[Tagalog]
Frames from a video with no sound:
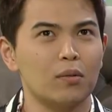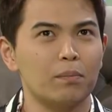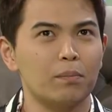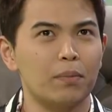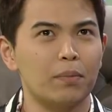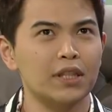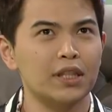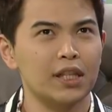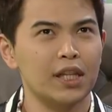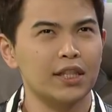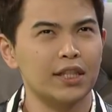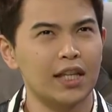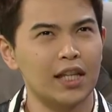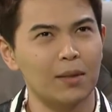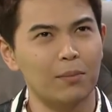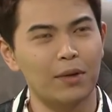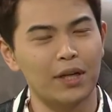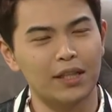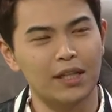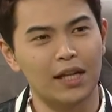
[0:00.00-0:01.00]
pag
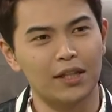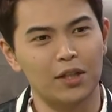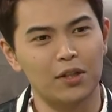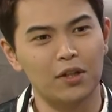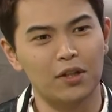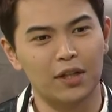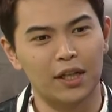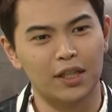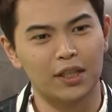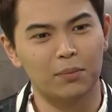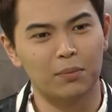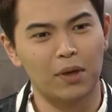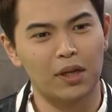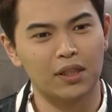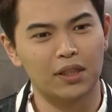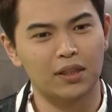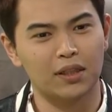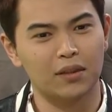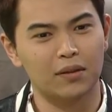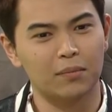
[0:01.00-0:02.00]
sineselebrate natin yung
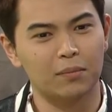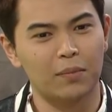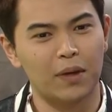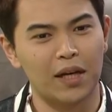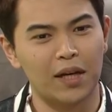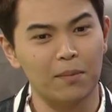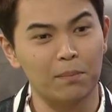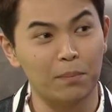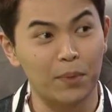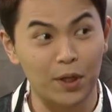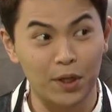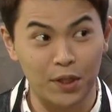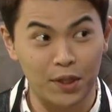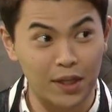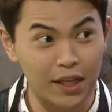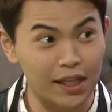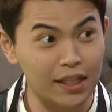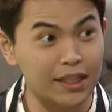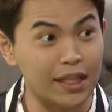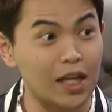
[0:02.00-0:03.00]
Christmas, parang
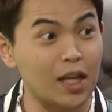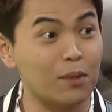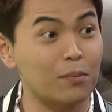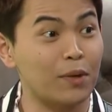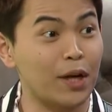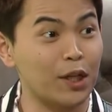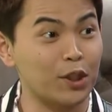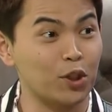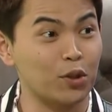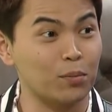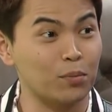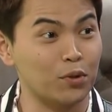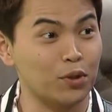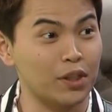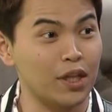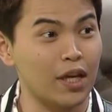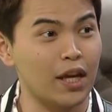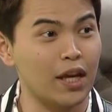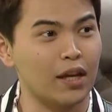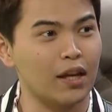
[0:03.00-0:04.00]
birthday celebration po
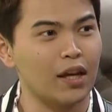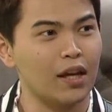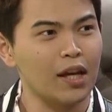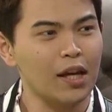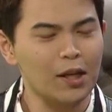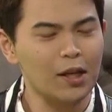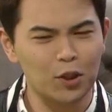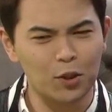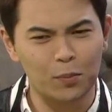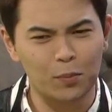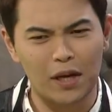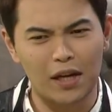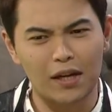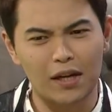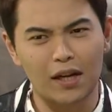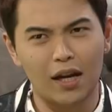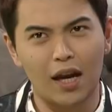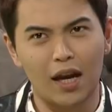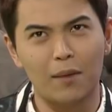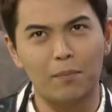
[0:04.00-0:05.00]
niya eh. Tama. So
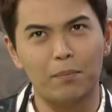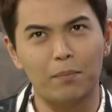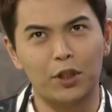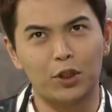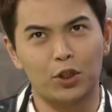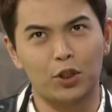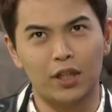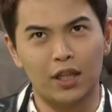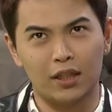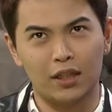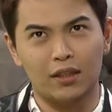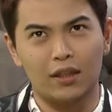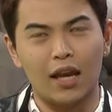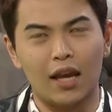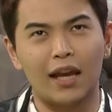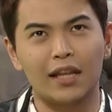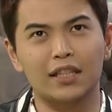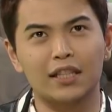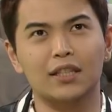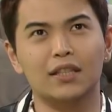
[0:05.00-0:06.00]
parang I pictured it
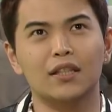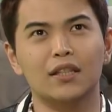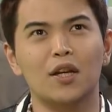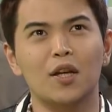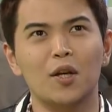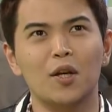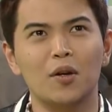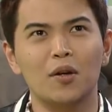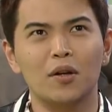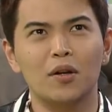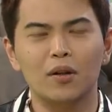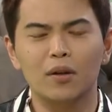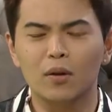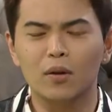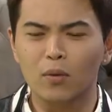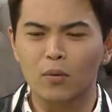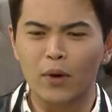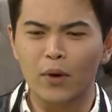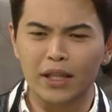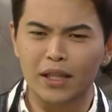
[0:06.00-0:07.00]
as
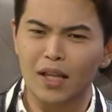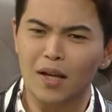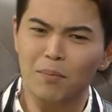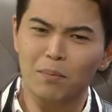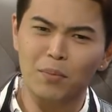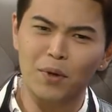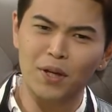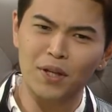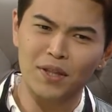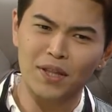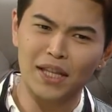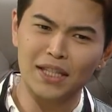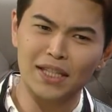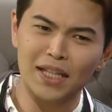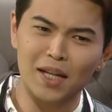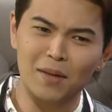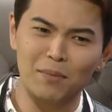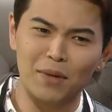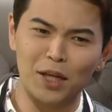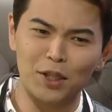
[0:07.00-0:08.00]
wait lang birthday
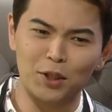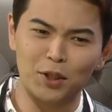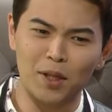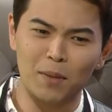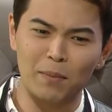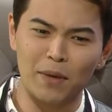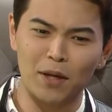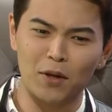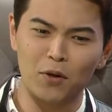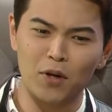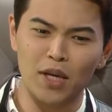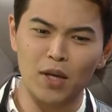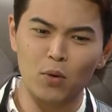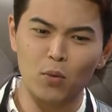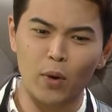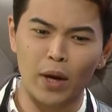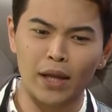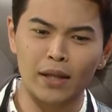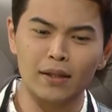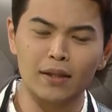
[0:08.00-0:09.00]
celebration niya pero he
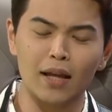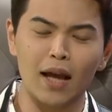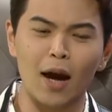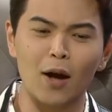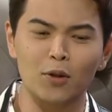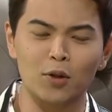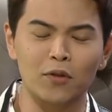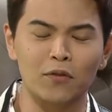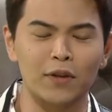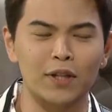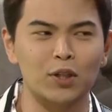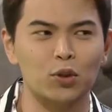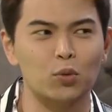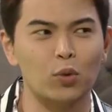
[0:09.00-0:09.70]
went out of his